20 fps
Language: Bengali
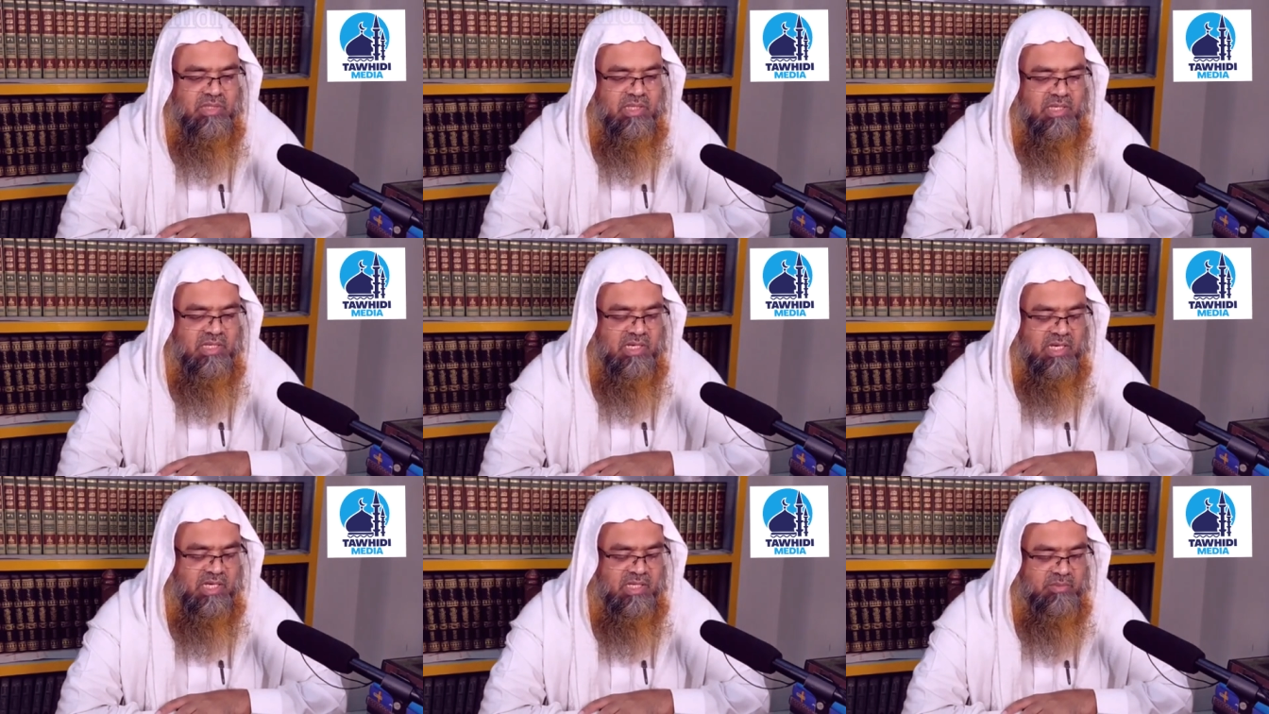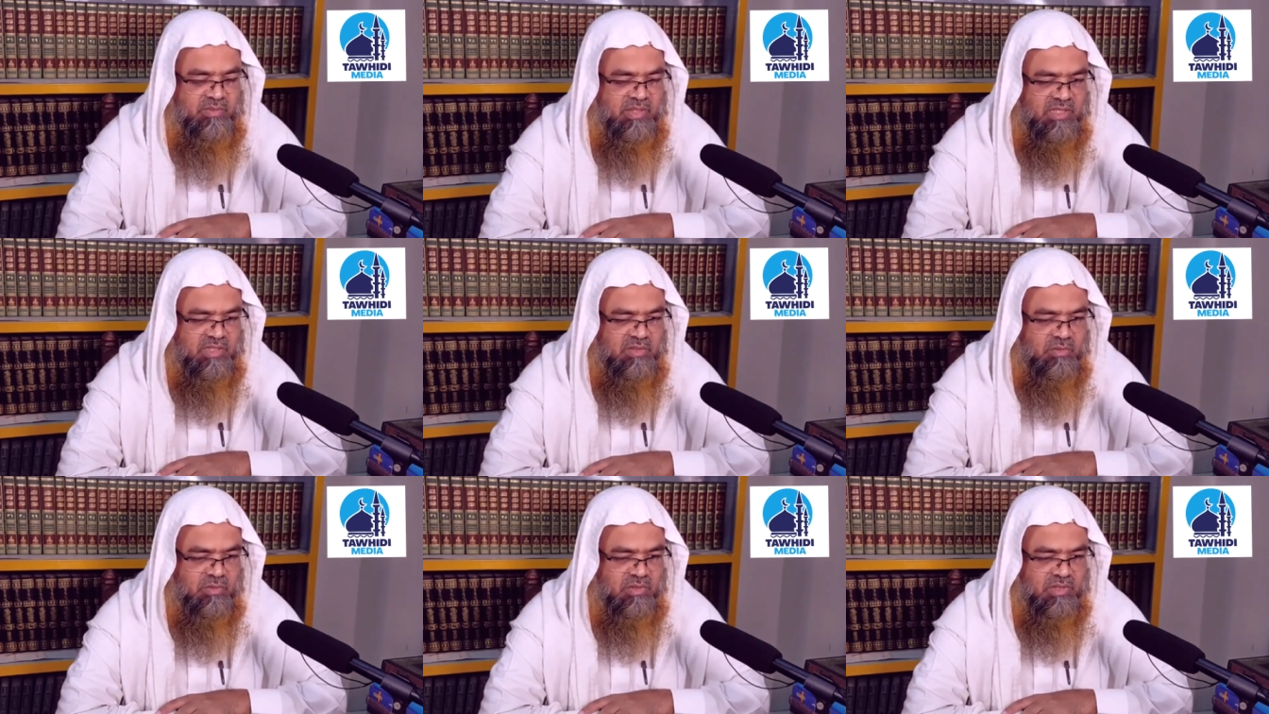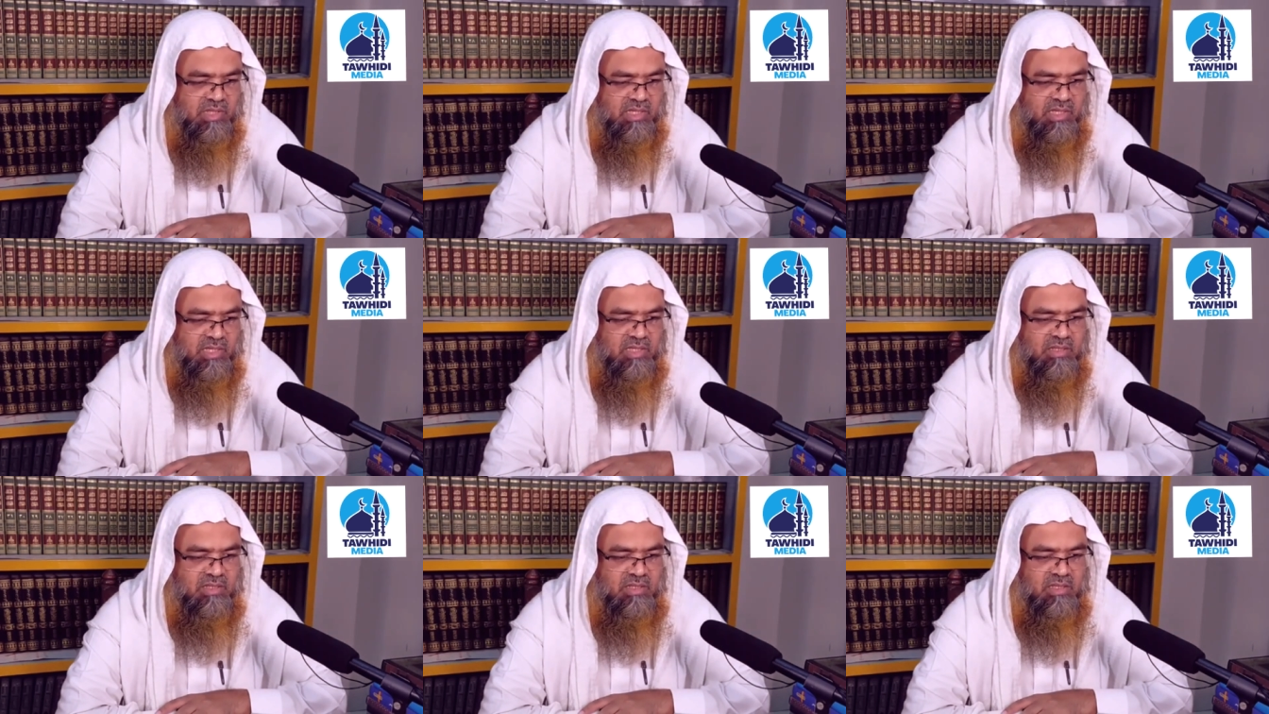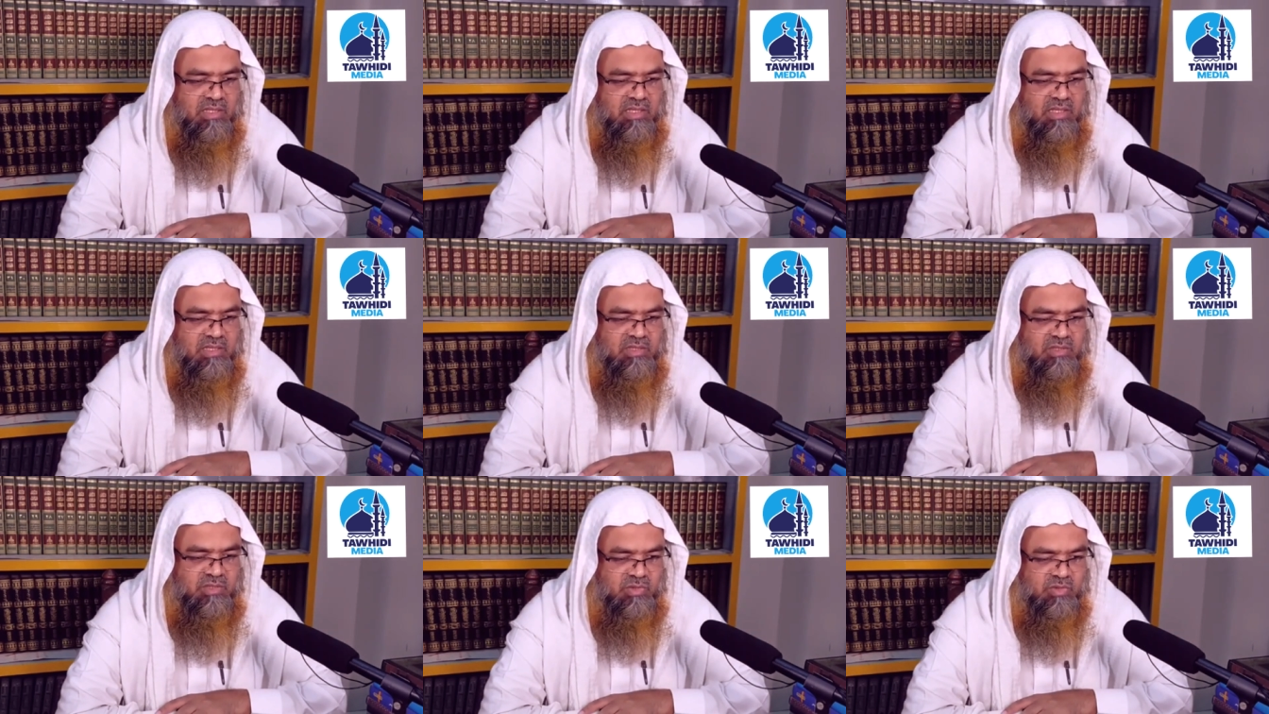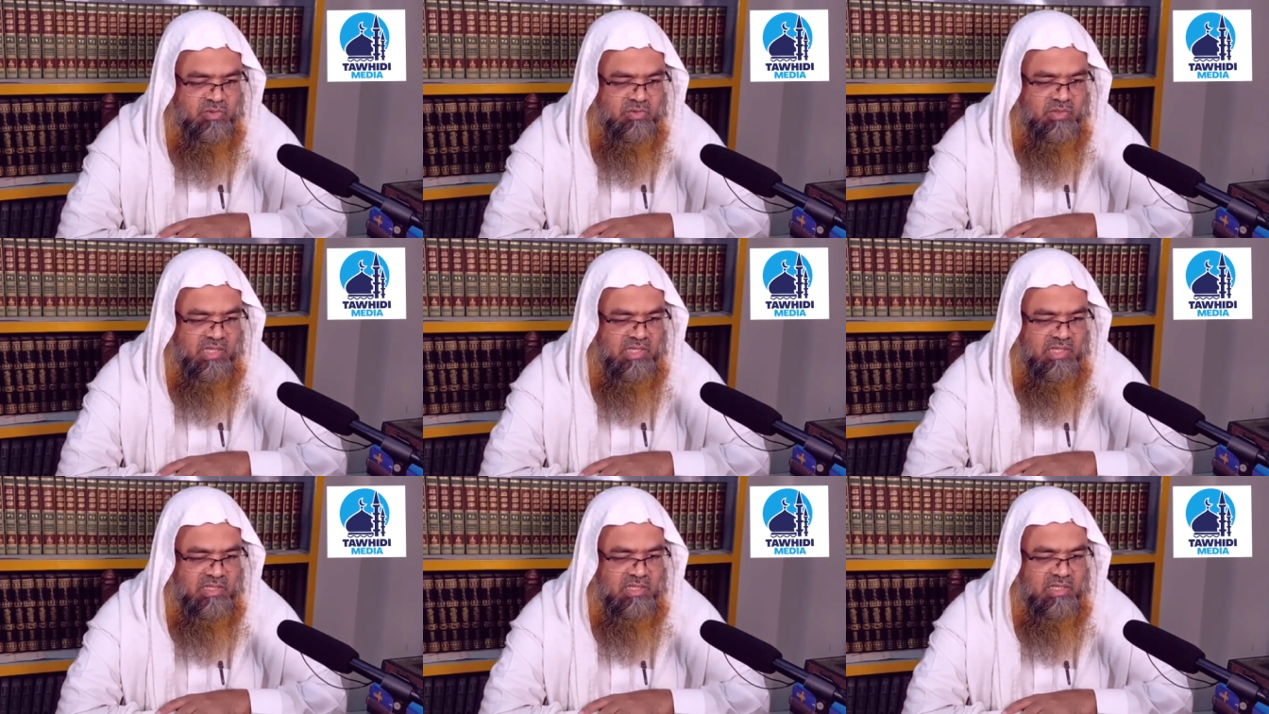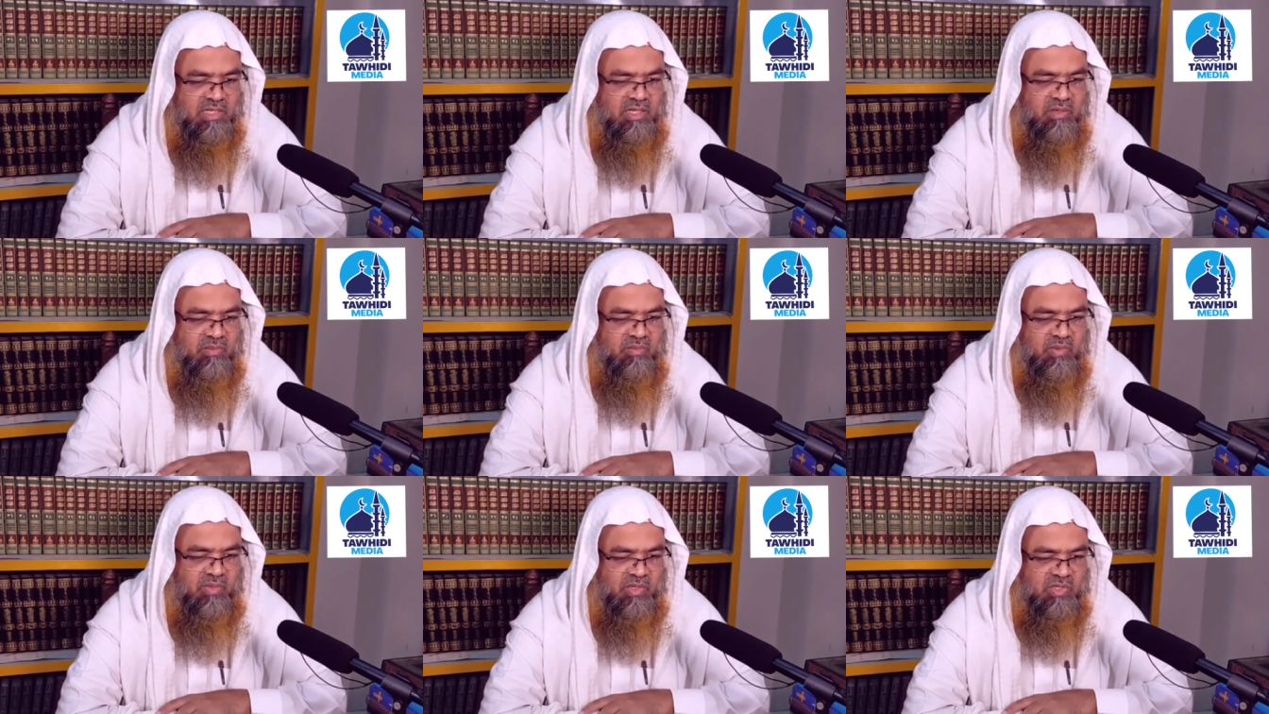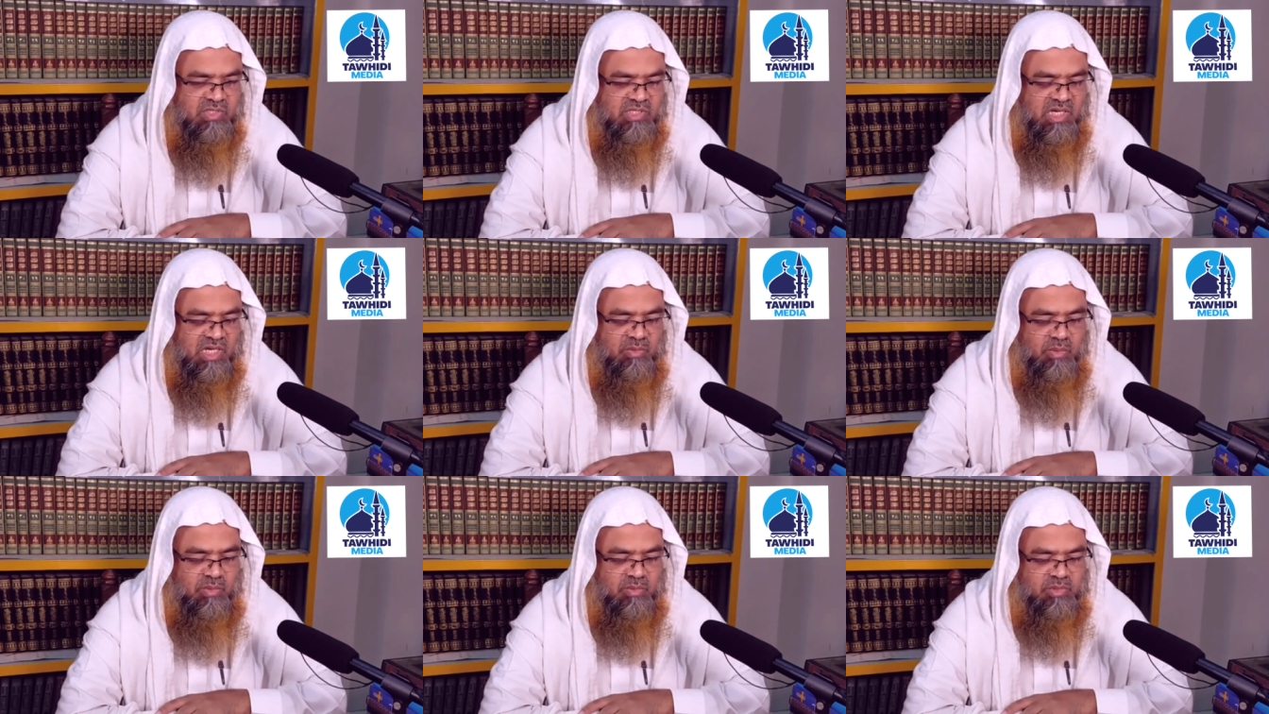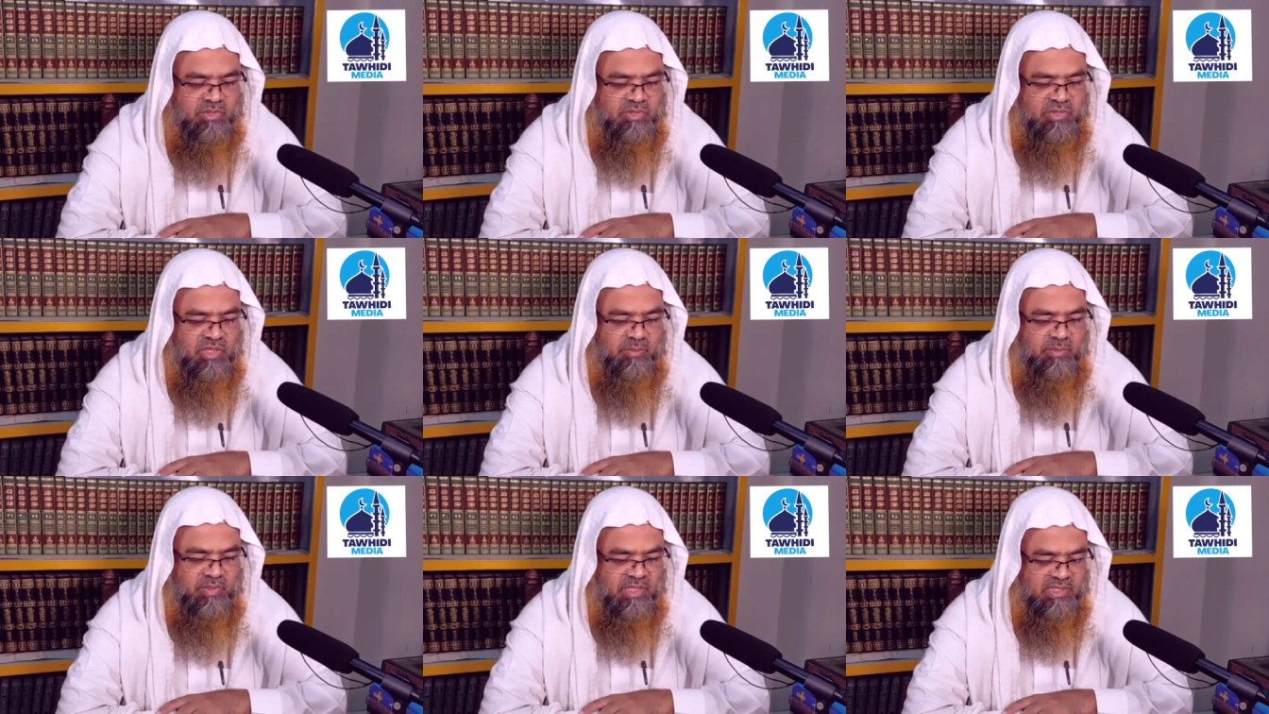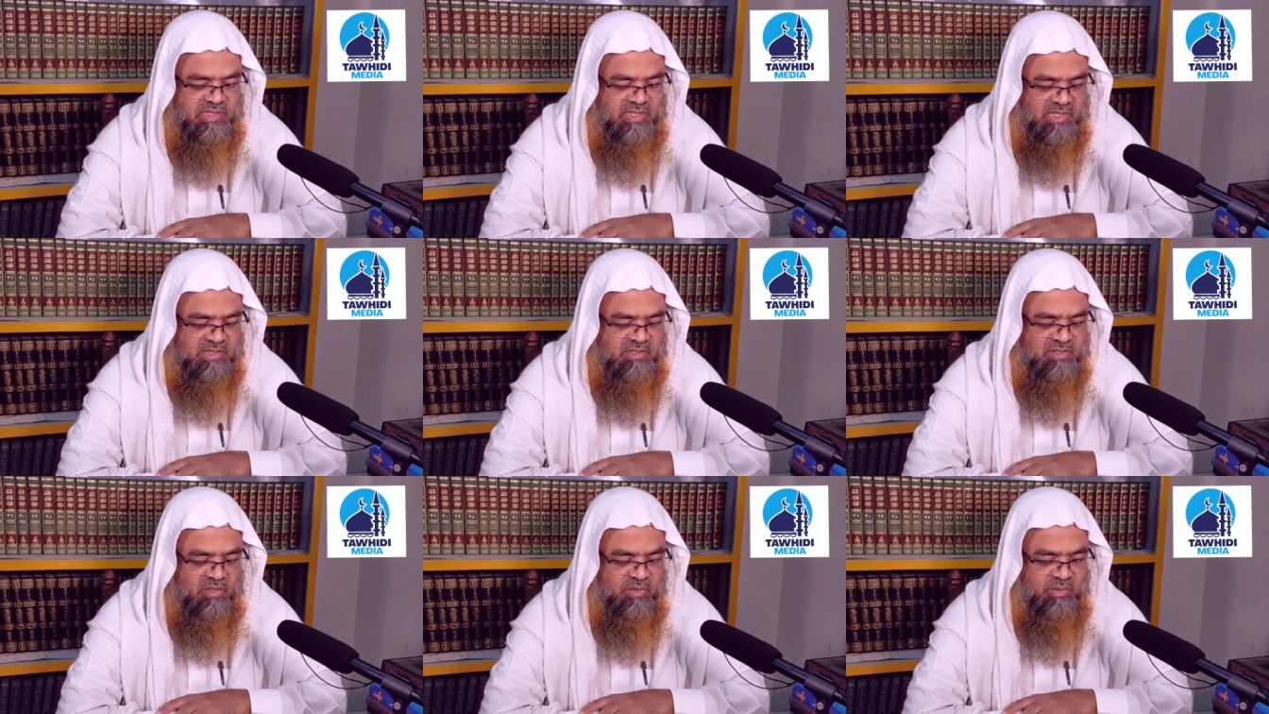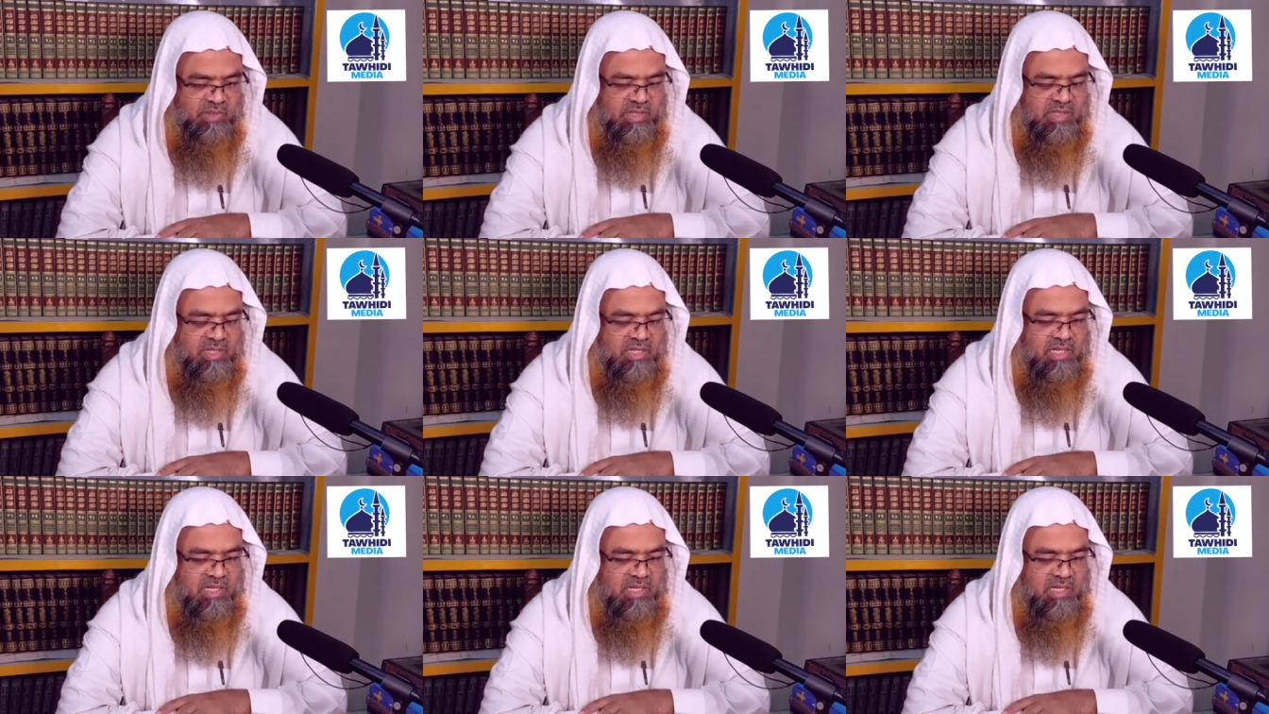দিনই আলেম থেকে দূরে থাকার সুযোগ নাই ফরজ আলেম অবশ্যই আপনাকে জানতে হবে